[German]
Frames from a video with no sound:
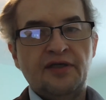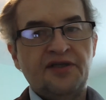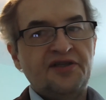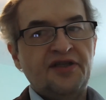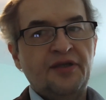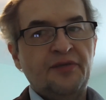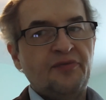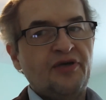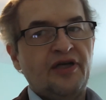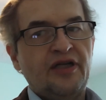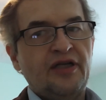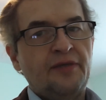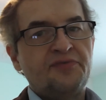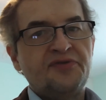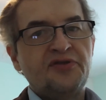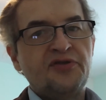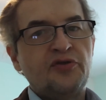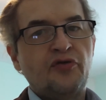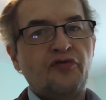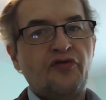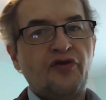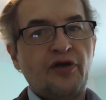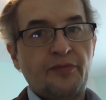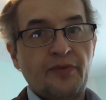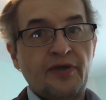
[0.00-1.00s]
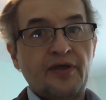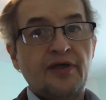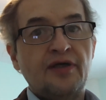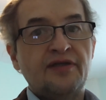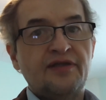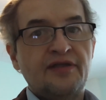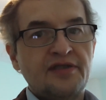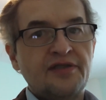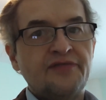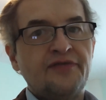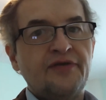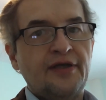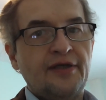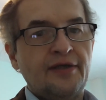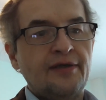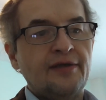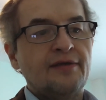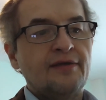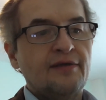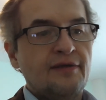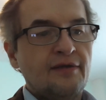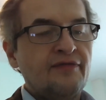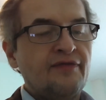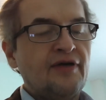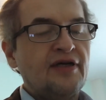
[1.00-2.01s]
Ich nehme keine Psychopharmaka, deswegen
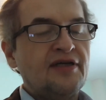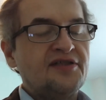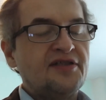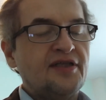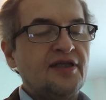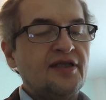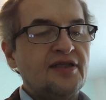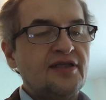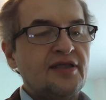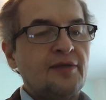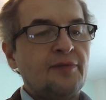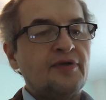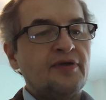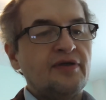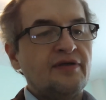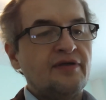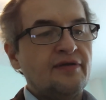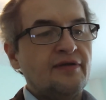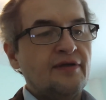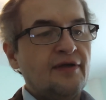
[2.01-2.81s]
weiß ich es aber.